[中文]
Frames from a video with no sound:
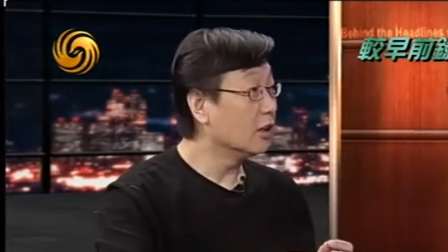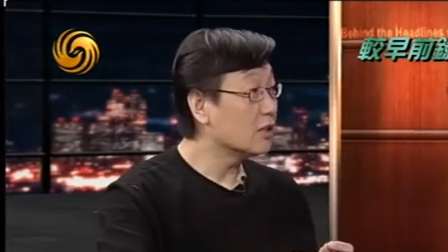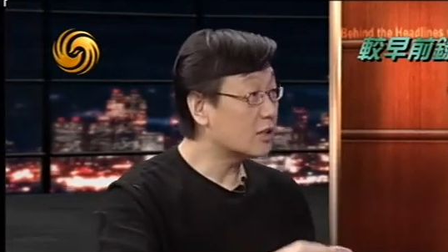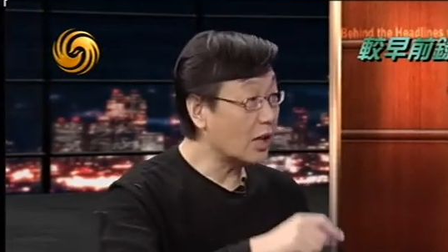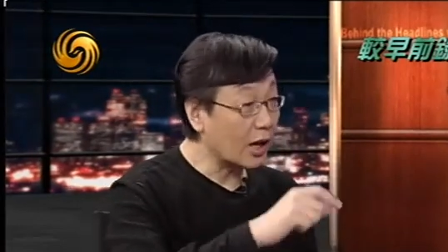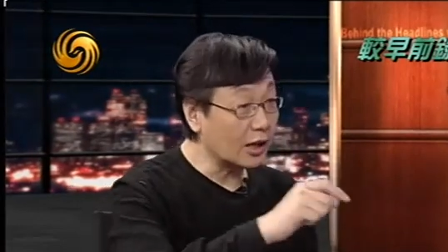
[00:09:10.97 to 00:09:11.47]

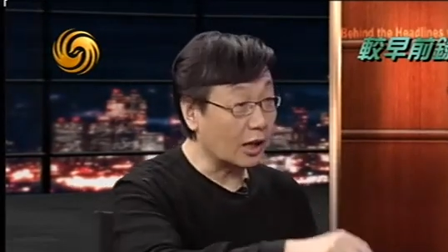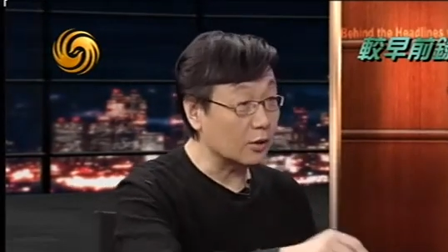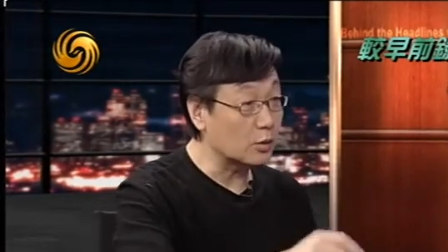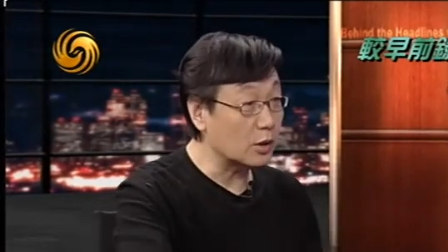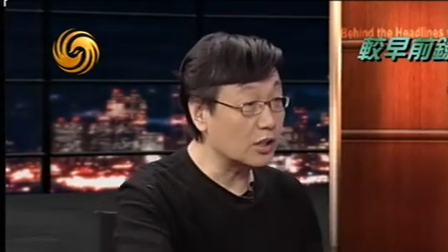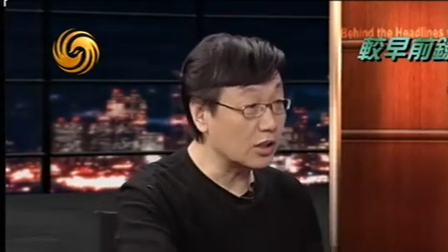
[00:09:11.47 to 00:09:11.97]
香港
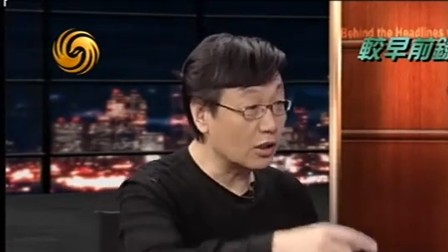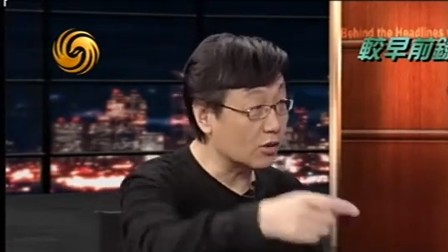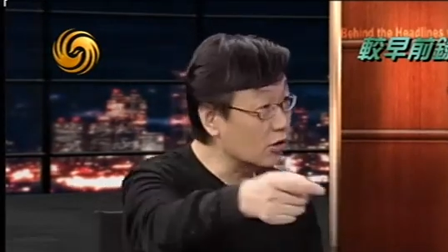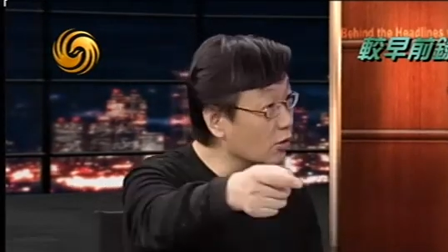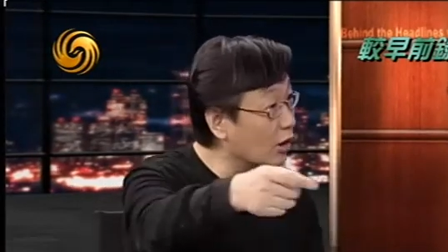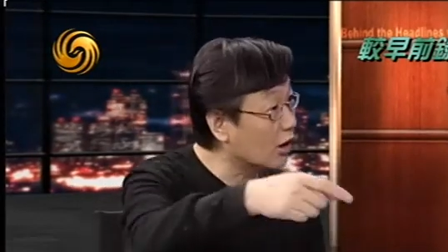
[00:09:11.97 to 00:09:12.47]
最近要
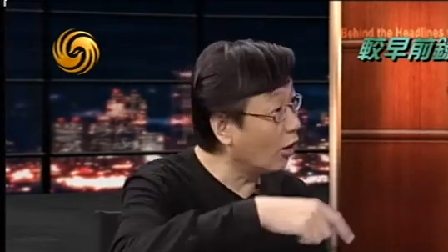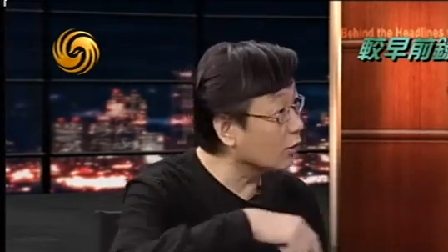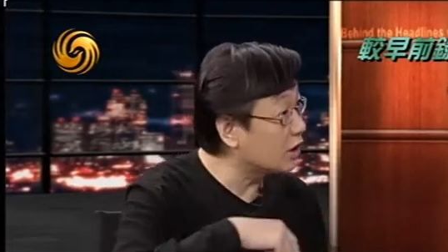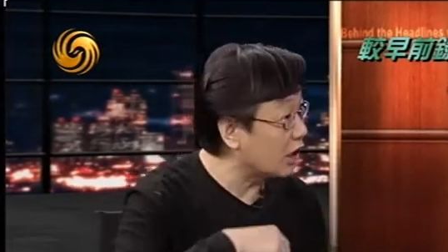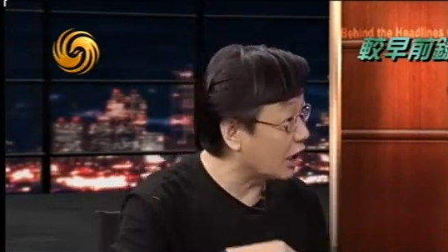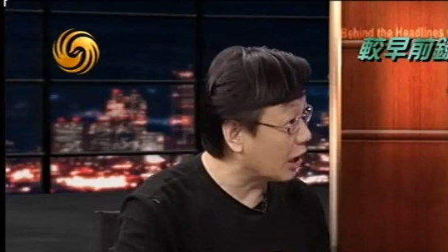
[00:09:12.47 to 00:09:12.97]
修个高
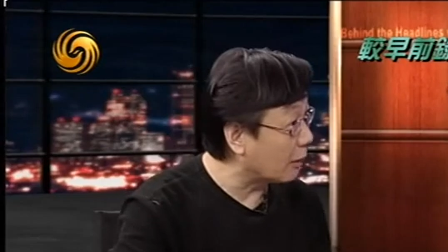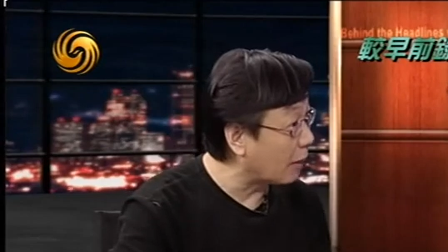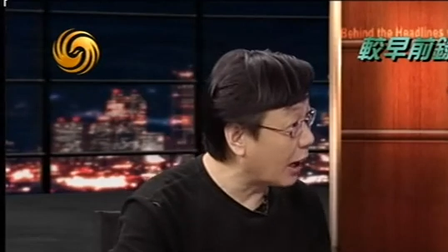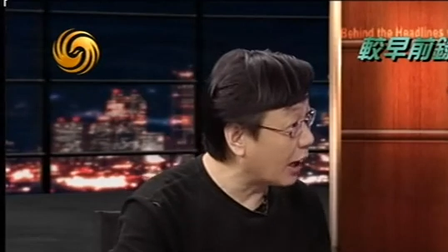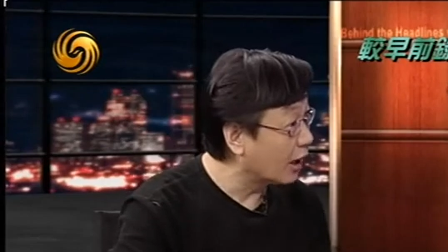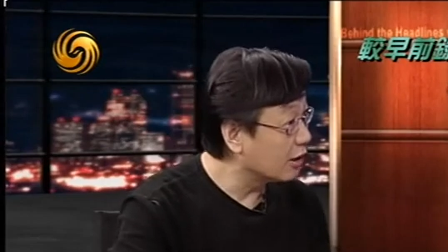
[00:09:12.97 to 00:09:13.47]
铁了
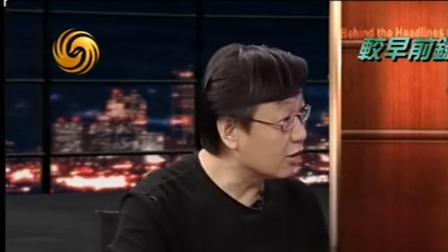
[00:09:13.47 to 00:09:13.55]
吗？